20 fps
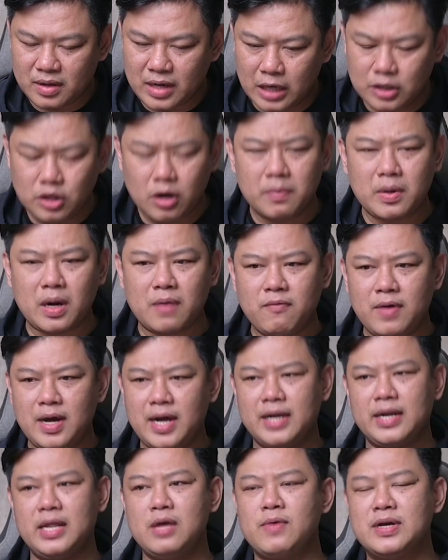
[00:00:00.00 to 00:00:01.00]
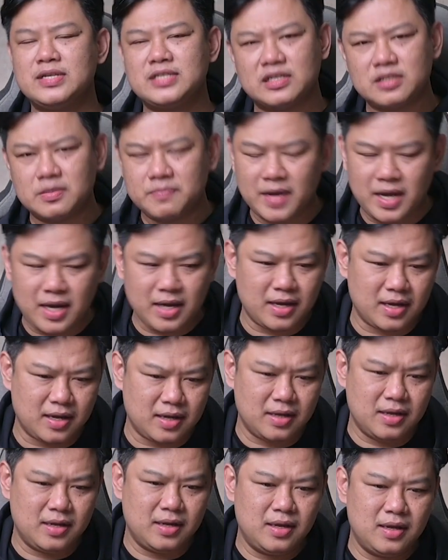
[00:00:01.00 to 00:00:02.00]
เขายอมรับว่าในวัย
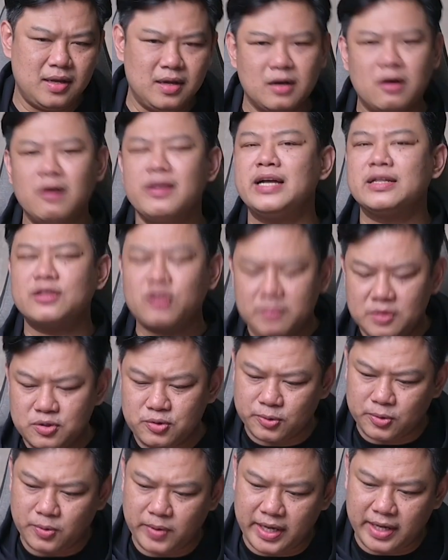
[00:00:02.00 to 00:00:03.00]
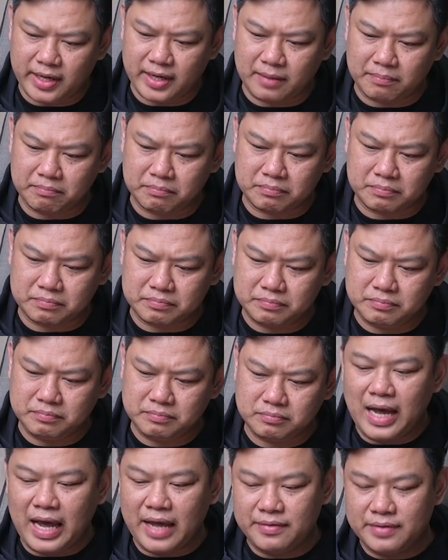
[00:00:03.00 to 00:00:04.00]
35 ก็ยังต้องพิสูจน์ตัวเองครับ
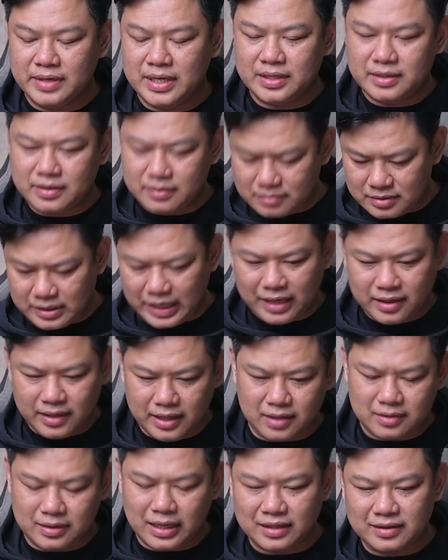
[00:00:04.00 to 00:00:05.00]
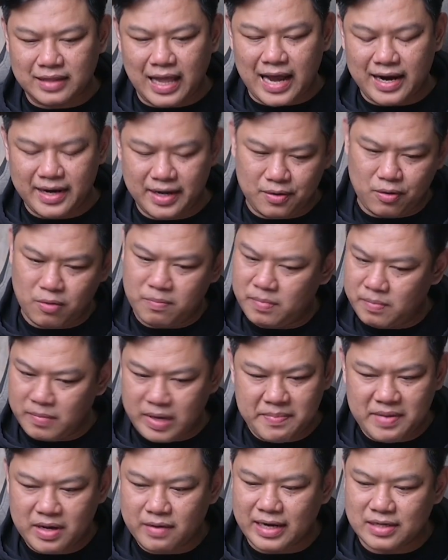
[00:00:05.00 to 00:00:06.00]
ไอ้เรื่องเทคนิคต่างๆเนี่ยคง
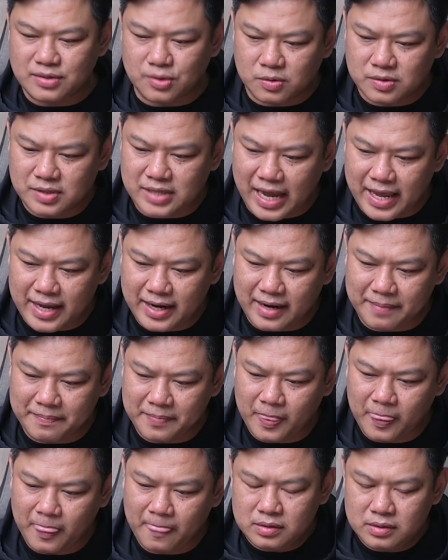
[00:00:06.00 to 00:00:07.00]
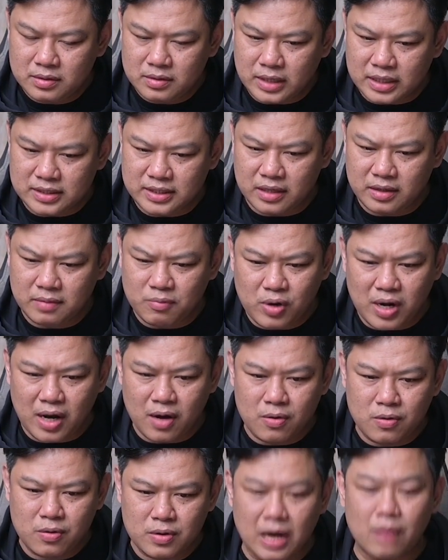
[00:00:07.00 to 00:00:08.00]
ไม่มีใครสงสัยครับ แต่สิ่งที่พวก
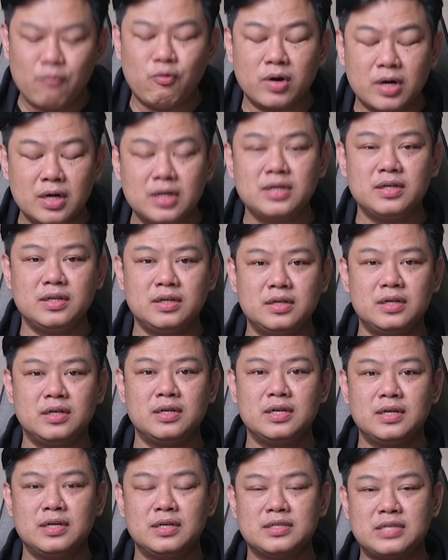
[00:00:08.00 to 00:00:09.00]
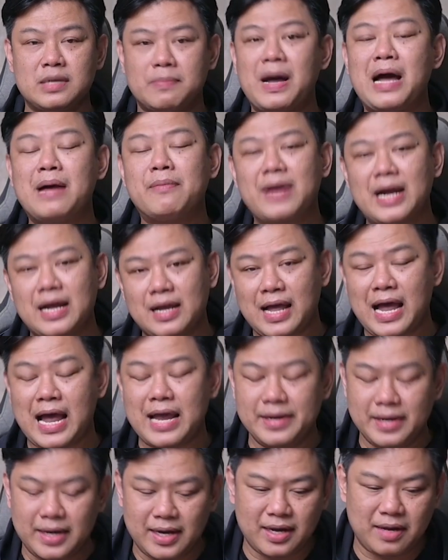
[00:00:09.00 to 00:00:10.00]
เขากังวลก็คือสภาพร่างกา
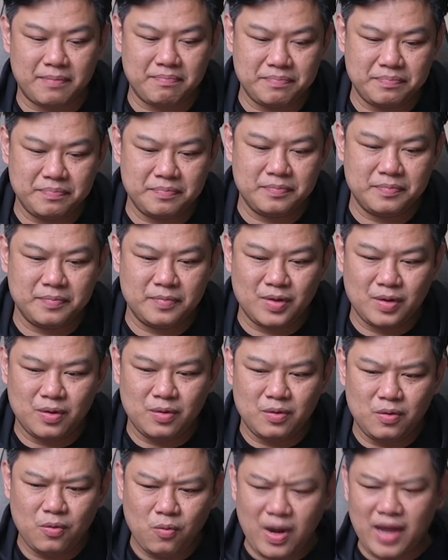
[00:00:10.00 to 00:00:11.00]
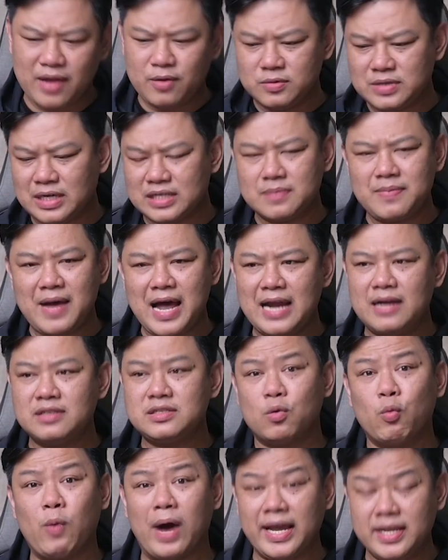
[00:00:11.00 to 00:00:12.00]
ยเนี่ยแหละครับ ว่าอายุ 35 แล้ว
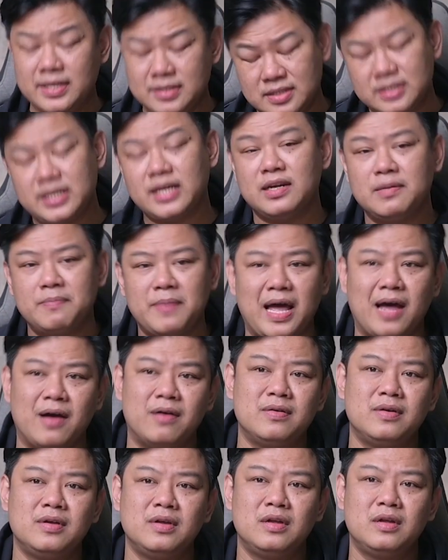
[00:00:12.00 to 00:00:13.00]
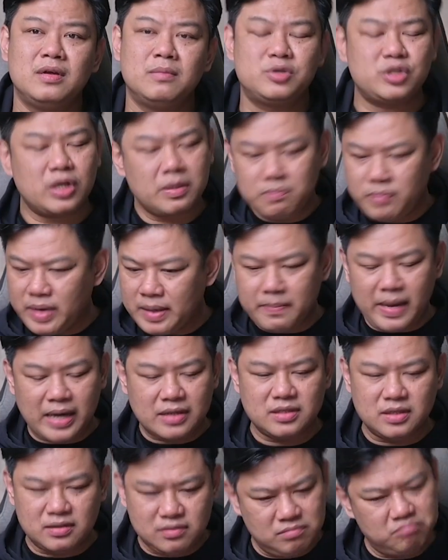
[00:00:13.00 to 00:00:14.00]
จะไหวจริงๆหรือเปล่า เพราะฉะนั้นบิ๊กแม็
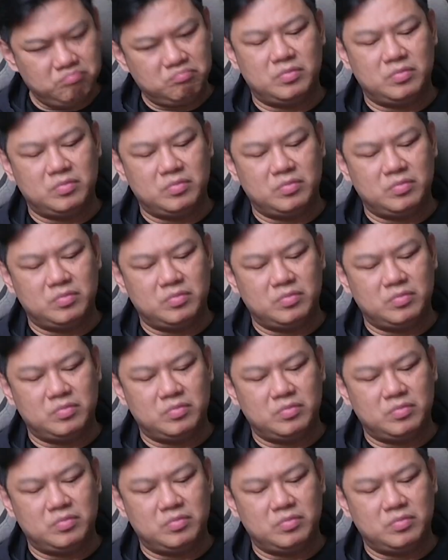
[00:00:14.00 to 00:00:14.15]
กจึง